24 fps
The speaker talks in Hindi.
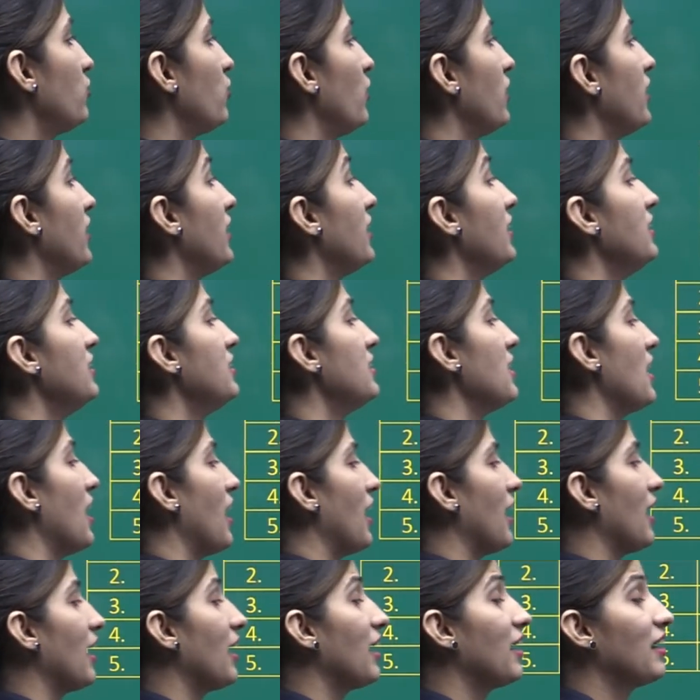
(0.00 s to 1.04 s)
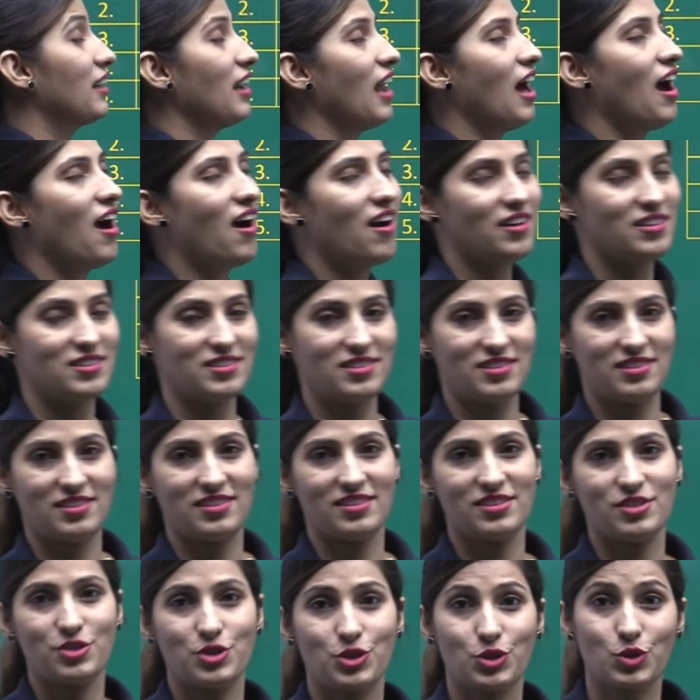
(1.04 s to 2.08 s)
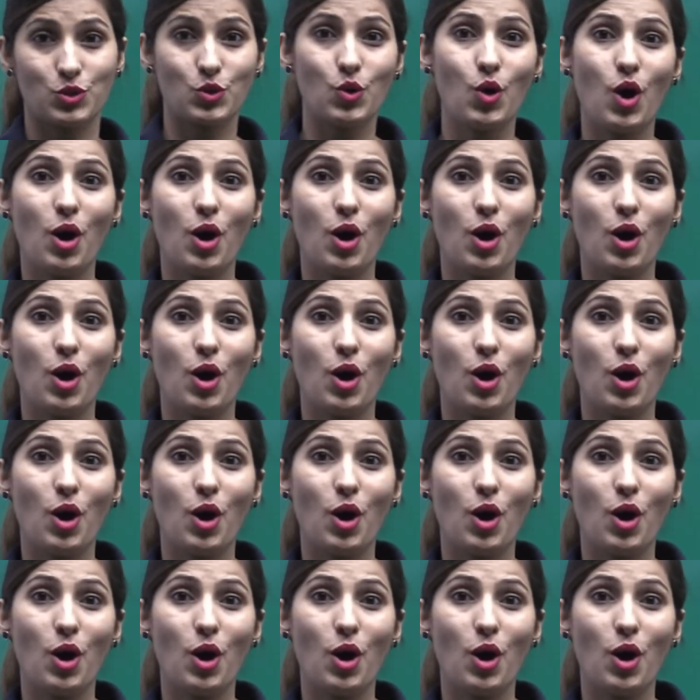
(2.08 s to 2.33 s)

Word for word: वन इज ग्लास जिसको